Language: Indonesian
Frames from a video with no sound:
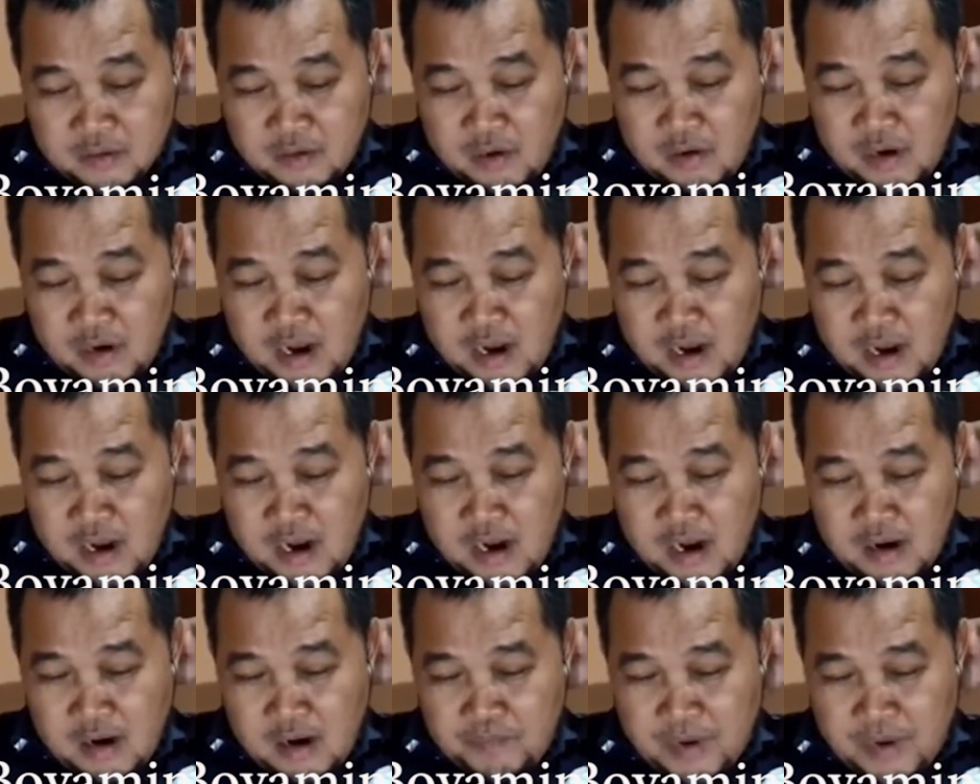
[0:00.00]
to,
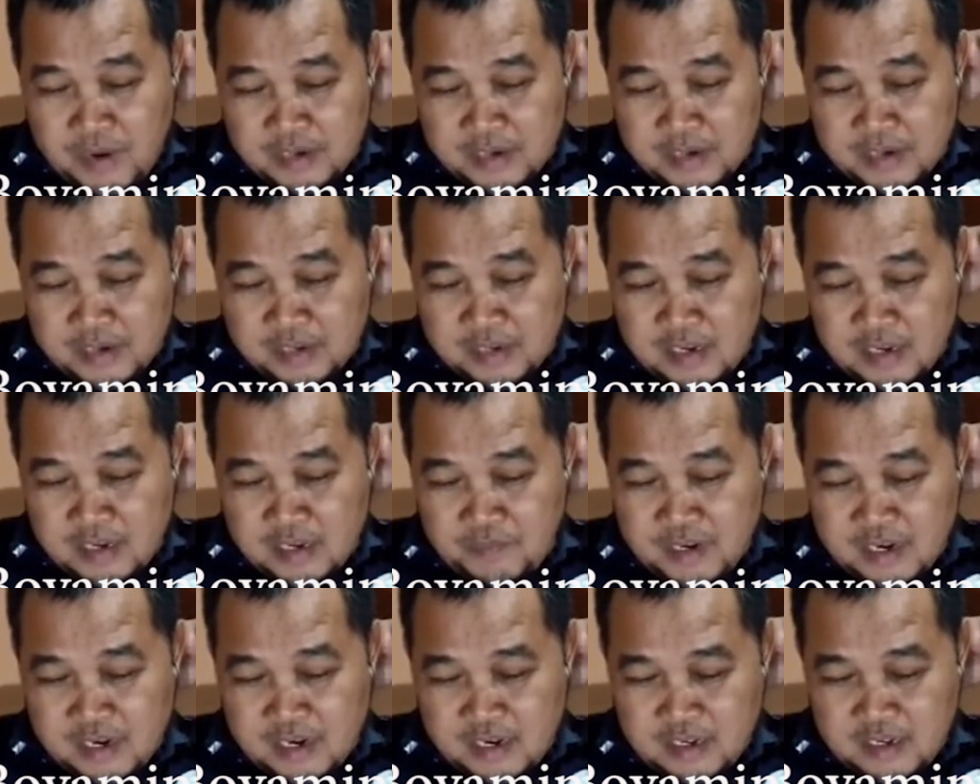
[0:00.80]
uh, bahasanya
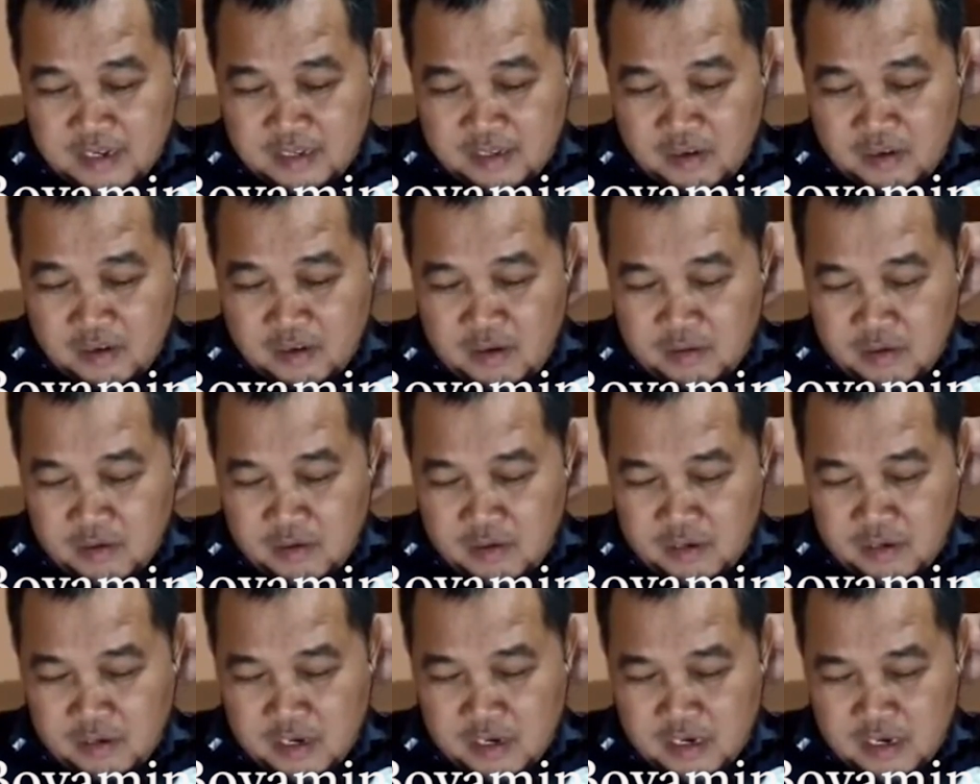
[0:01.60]
begini, tolong
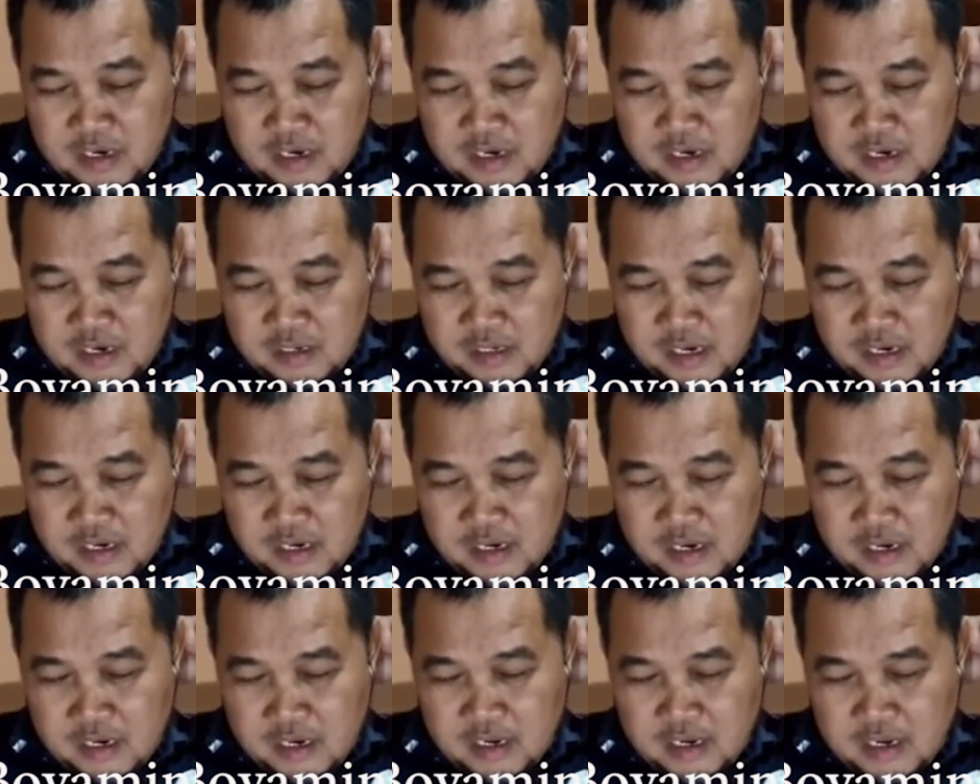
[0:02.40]
dong
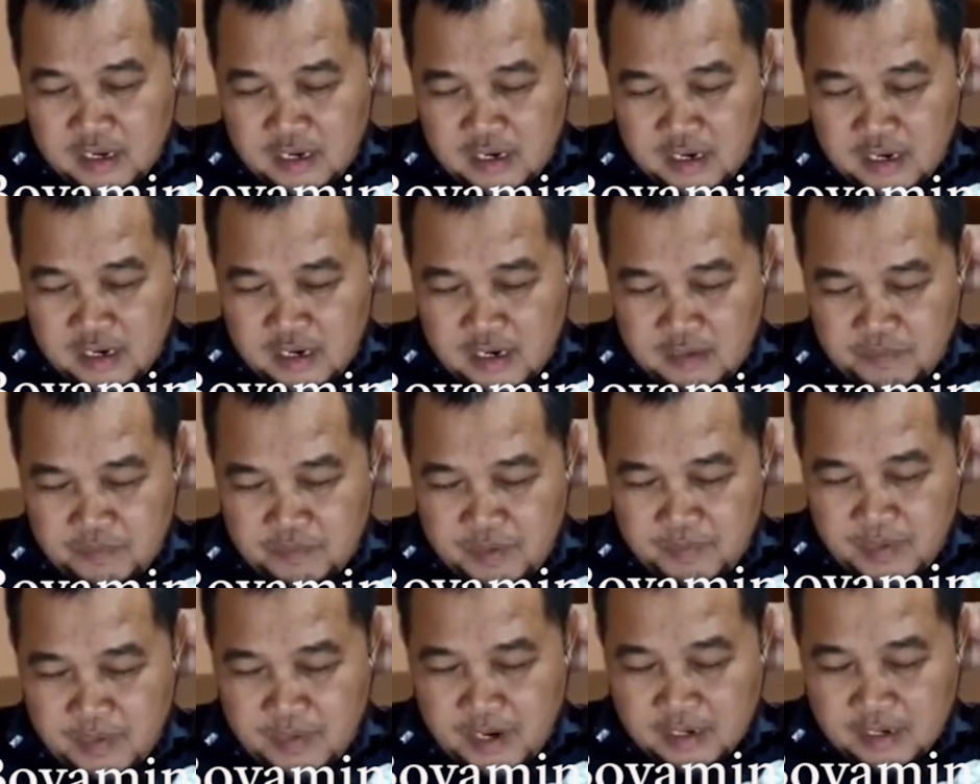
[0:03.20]
disentil uh, eh,
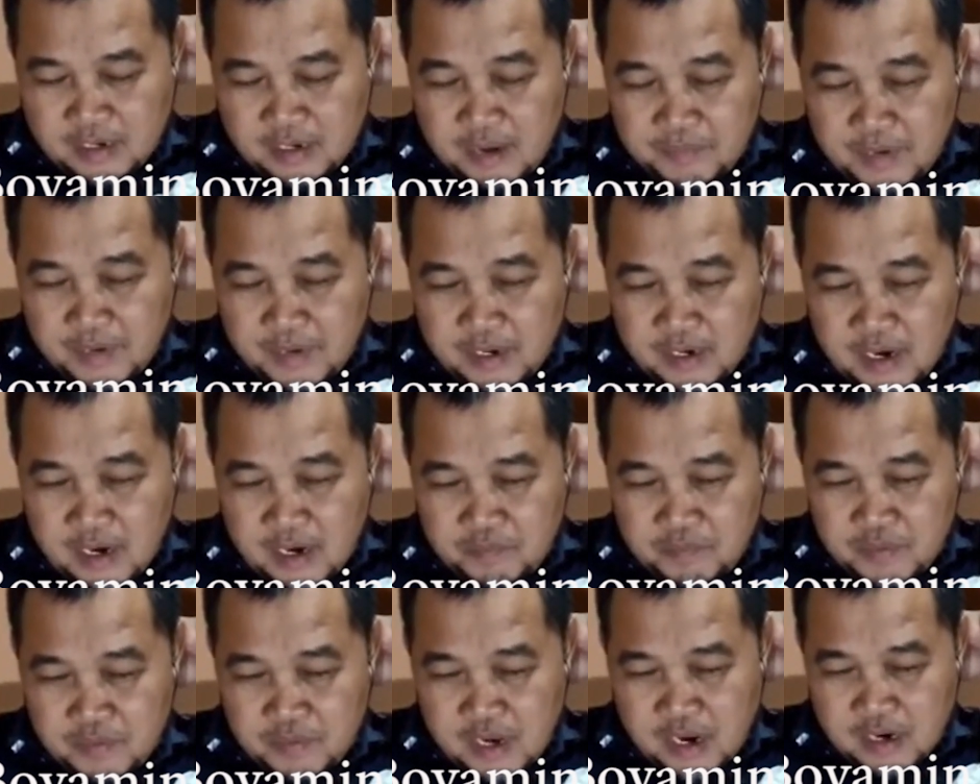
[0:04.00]
pimpinan
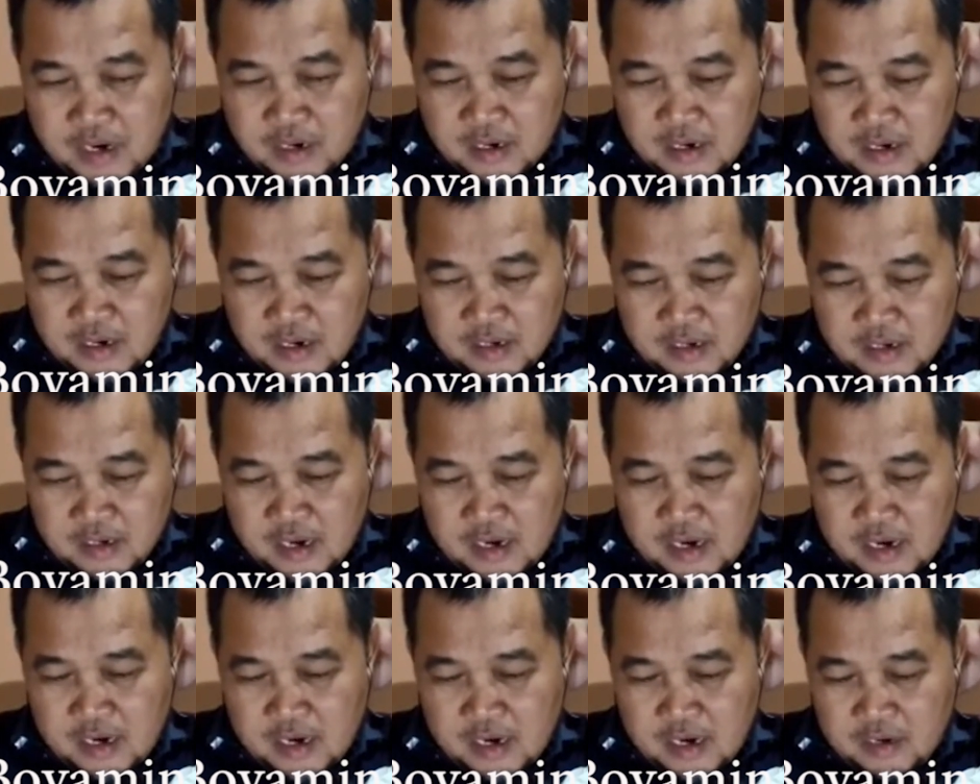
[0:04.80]
KPK biar
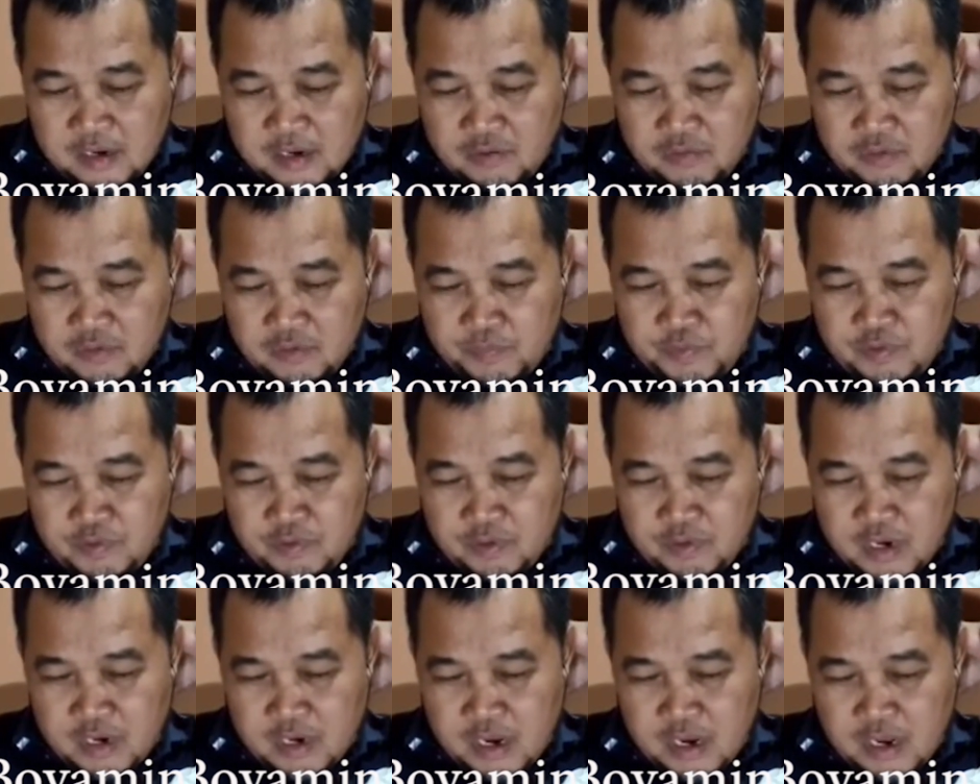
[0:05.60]
tanda kutip
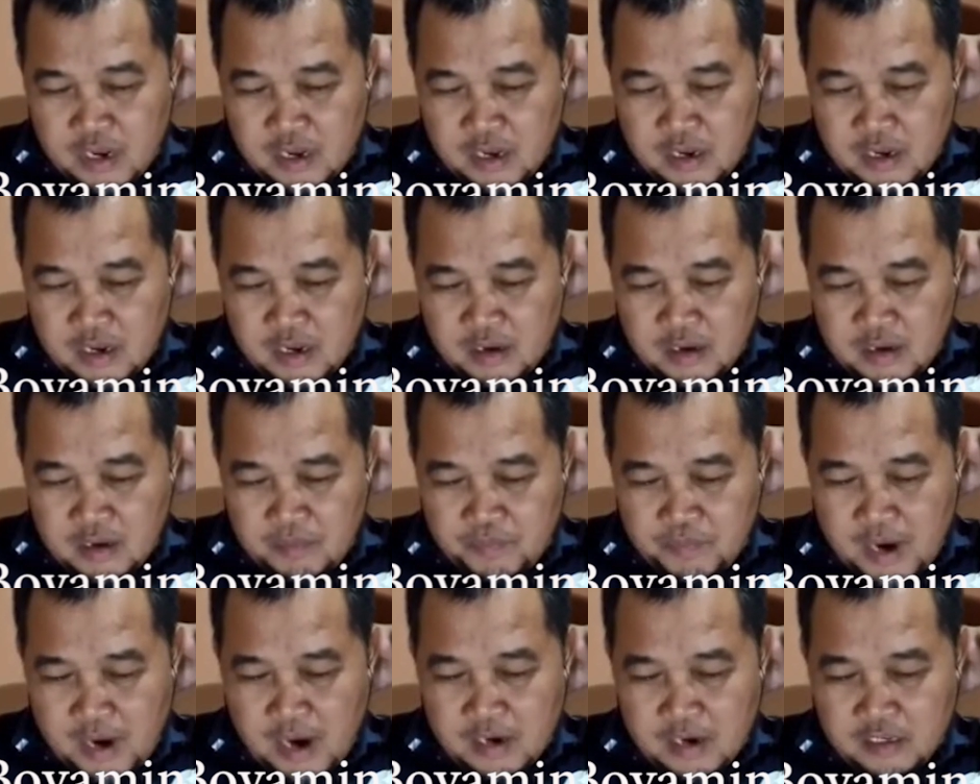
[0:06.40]
juga
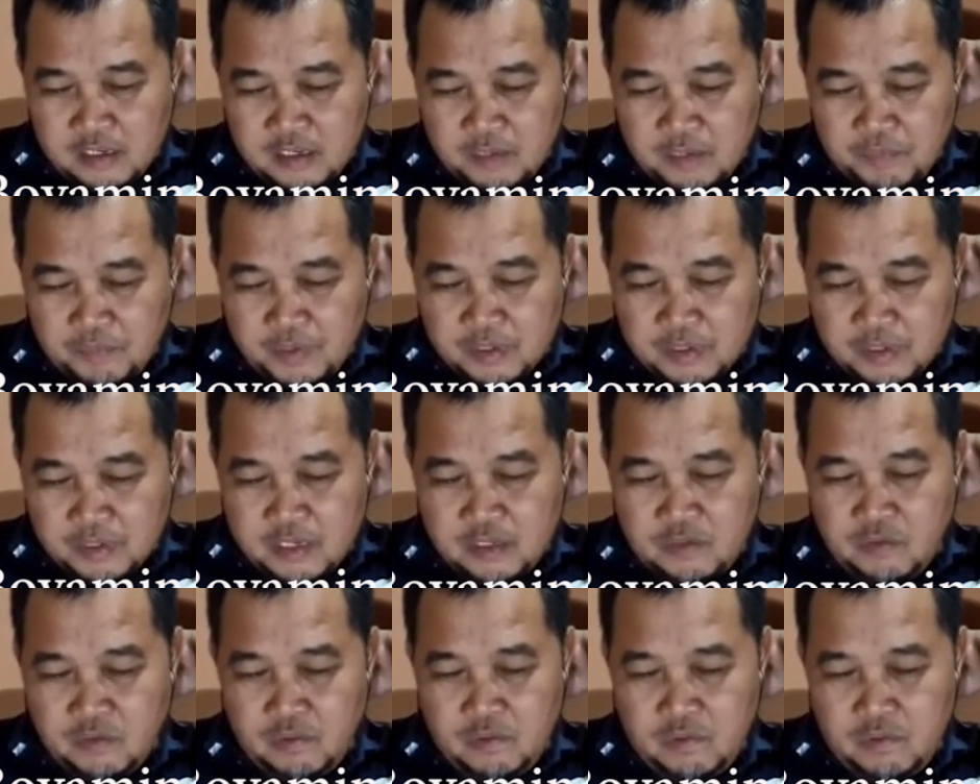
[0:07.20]
berani seperti
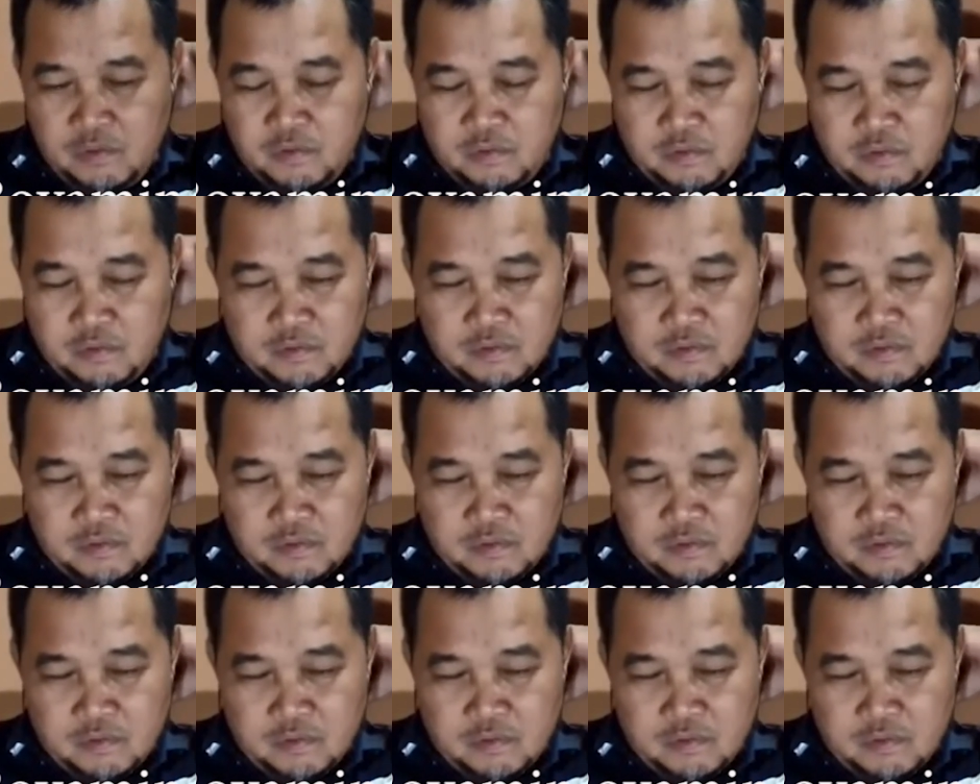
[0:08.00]
dulu.